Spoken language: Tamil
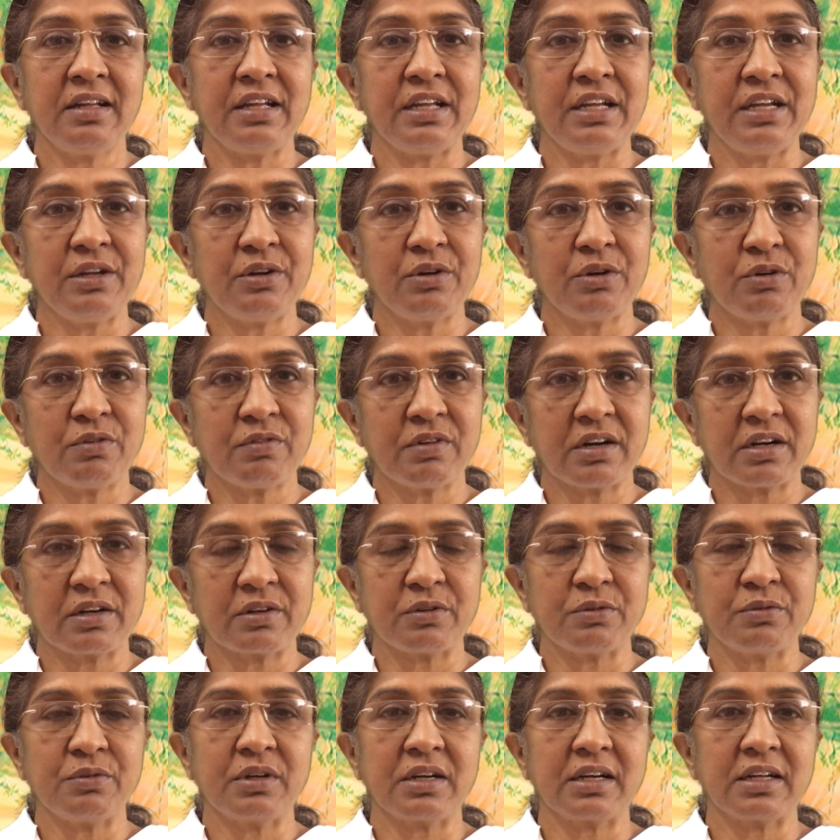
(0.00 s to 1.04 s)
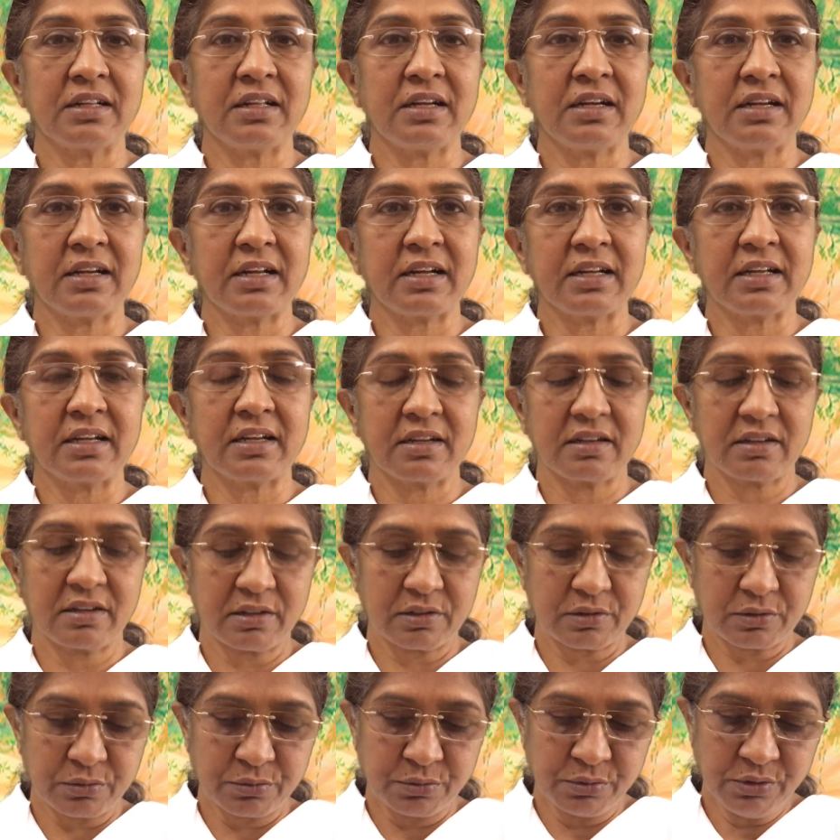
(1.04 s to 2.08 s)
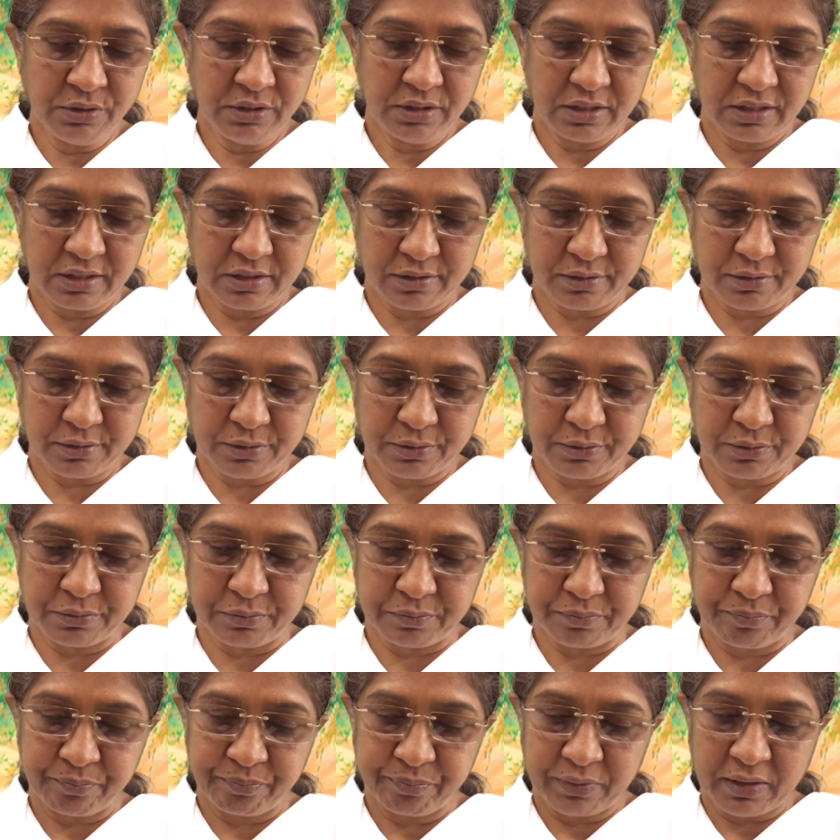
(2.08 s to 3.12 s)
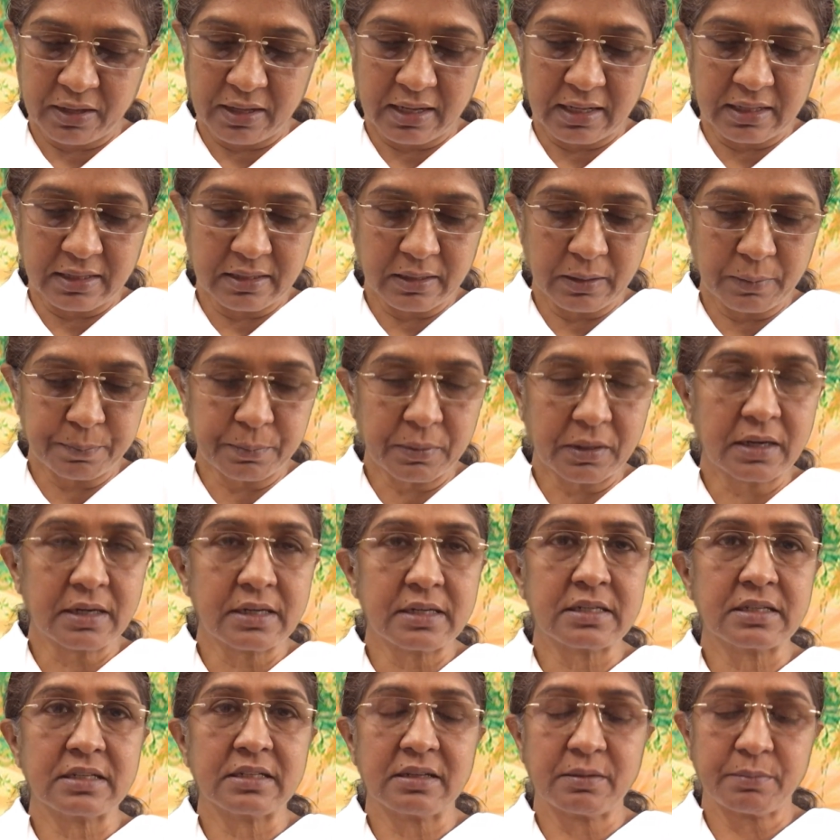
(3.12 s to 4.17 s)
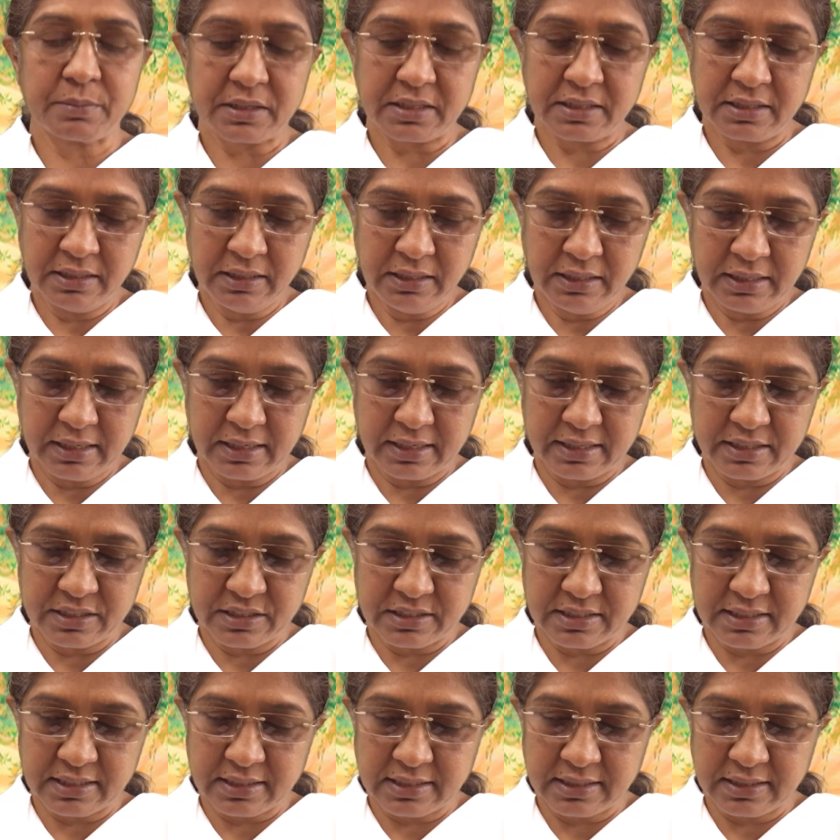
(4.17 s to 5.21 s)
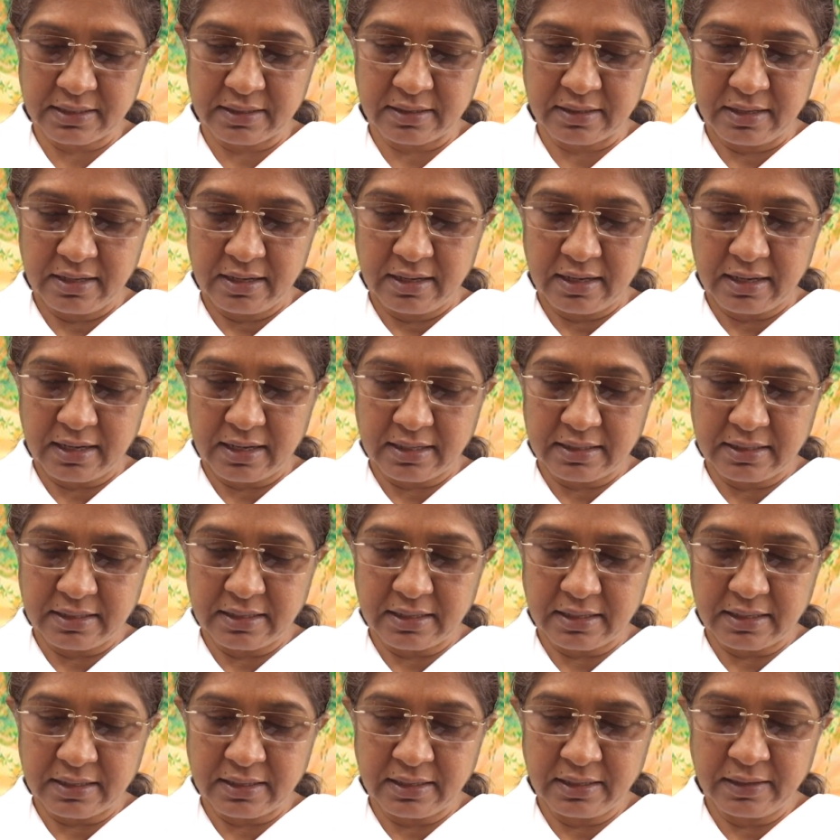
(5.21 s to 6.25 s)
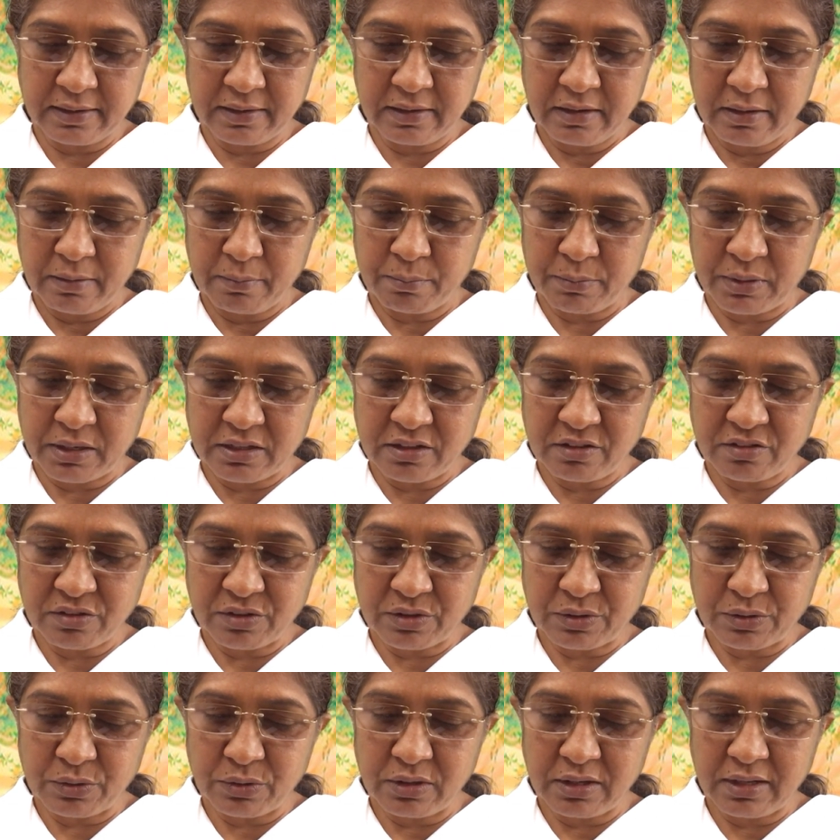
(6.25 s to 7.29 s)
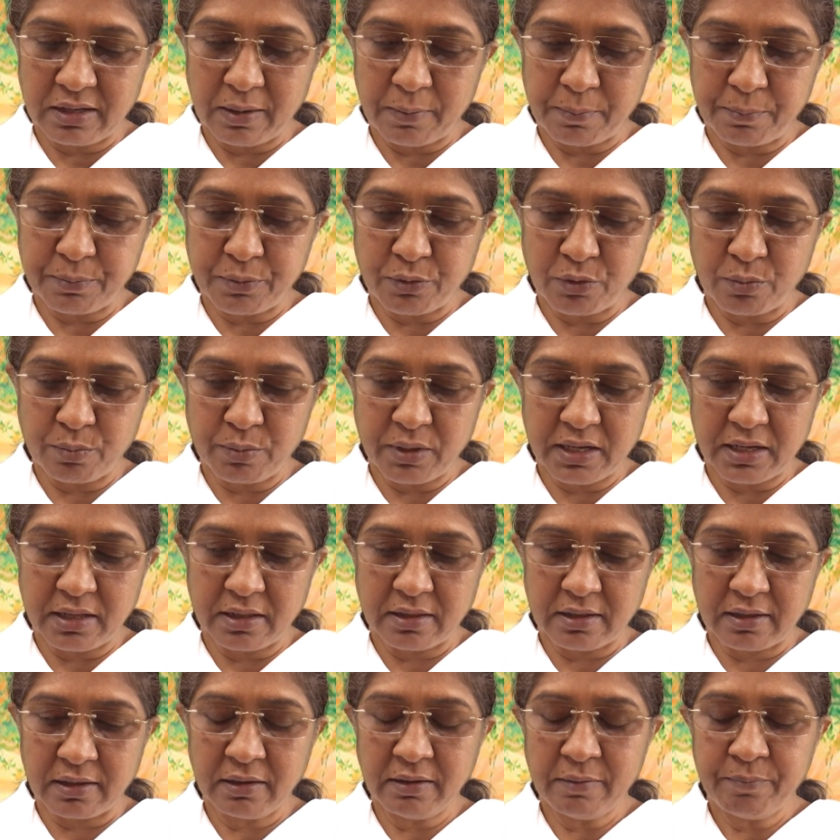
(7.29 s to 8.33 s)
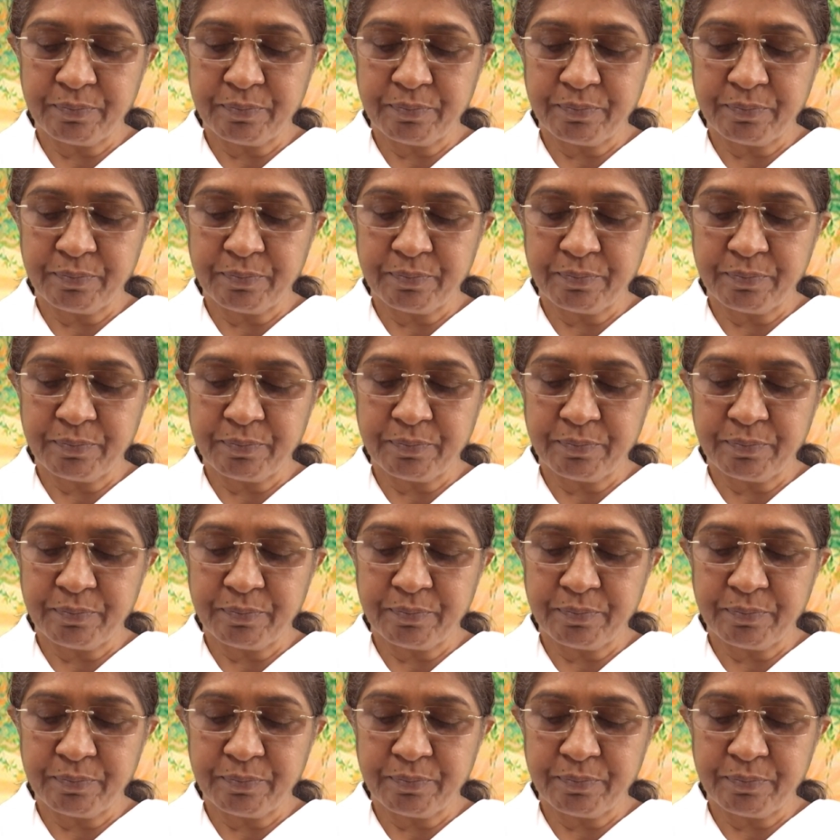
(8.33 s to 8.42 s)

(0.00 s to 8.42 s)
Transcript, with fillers: ஹீரோவாகவும் கதாநாயகனாகவும் இருக்கிறோம் அந்த பாட்டு நமக்கு கிடைச்சிருக்கு அதனால் மனசுக்குள்ளே எப்போவுமே இந்த